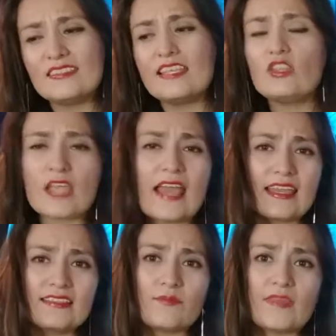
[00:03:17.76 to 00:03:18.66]
hay que
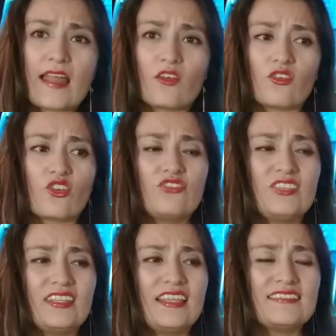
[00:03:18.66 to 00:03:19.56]
aceptarlo, ¿no?
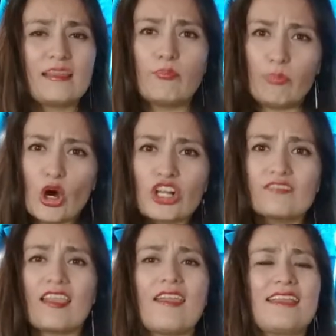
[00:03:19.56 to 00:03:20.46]
Tiene este
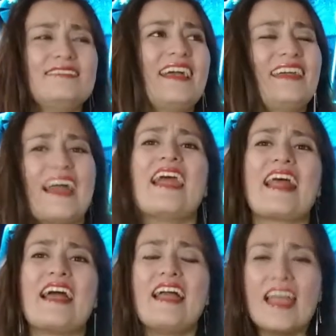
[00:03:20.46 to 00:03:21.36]
porte, esta
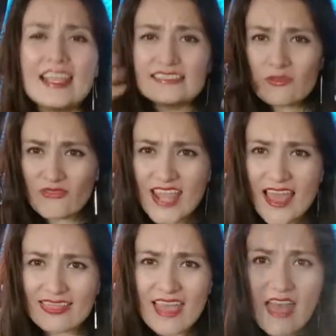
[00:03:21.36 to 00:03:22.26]
cara, esta
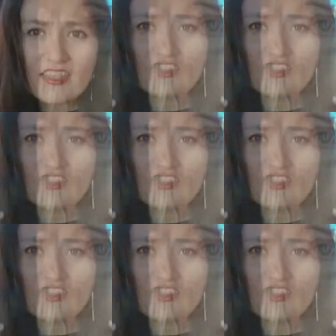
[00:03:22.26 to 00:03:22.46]
frialdad en